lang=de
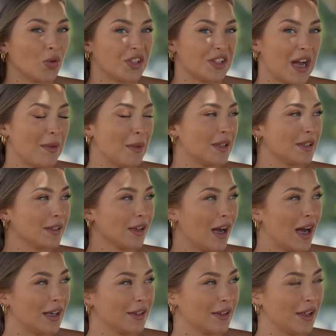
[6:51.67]
Ich arbeite
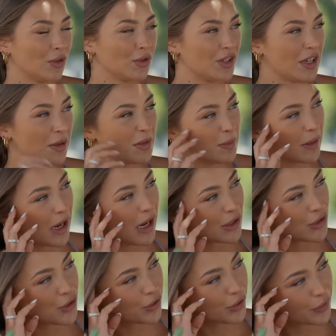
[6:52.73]
gerade in der
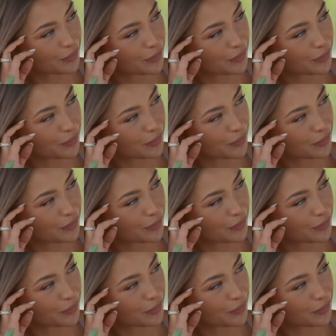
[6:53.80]
Unternehmensberatung.